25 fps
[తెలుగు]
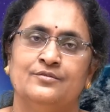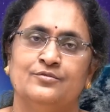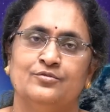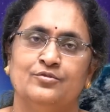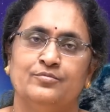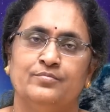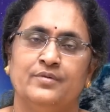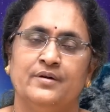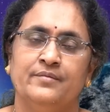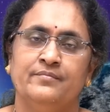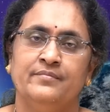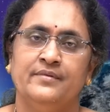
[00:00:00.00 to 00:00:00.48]

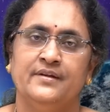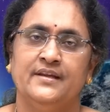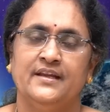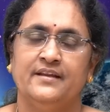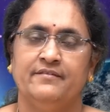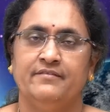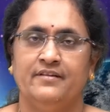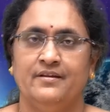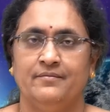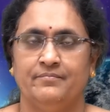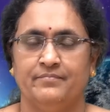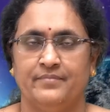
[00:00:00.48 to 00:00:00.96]
శుభం
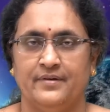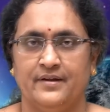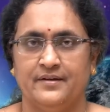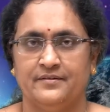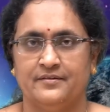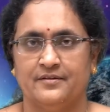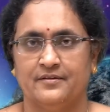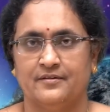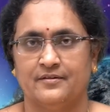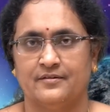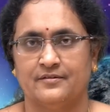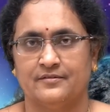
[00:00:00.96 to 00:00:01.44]
టీవీ
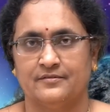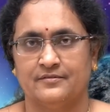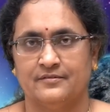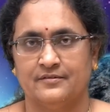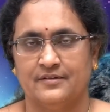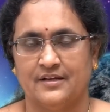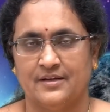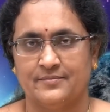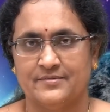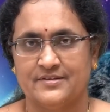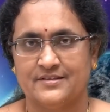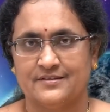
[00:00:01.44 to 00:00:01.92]
ప్రేక్షకులకు
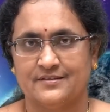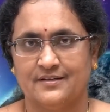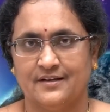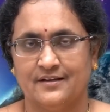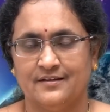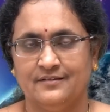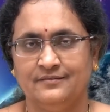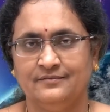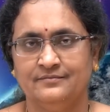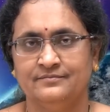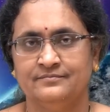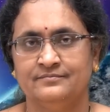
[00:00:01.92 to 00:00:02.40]

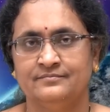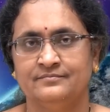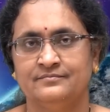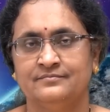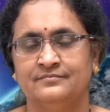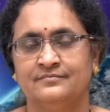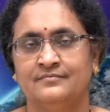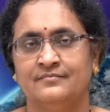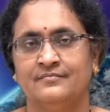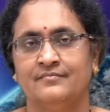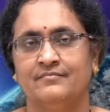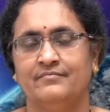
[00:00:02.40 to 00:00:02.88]
నమస్కారం
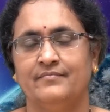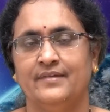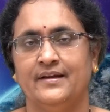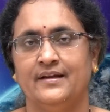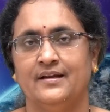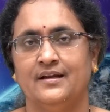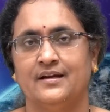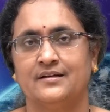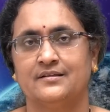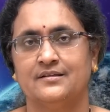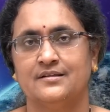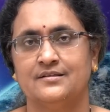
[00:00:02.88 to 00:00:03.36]
మీ
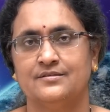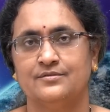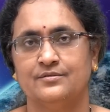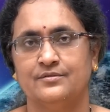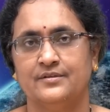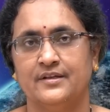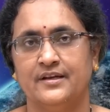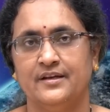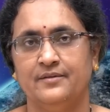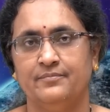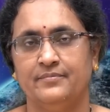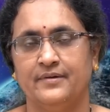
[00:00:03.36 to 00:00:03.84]
డాక్టర్
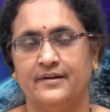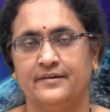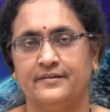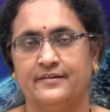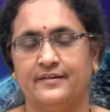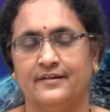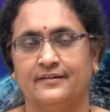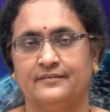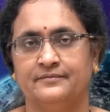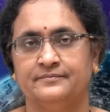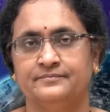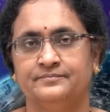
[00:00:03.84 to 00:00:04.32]
సుందరి ప్రేక్ష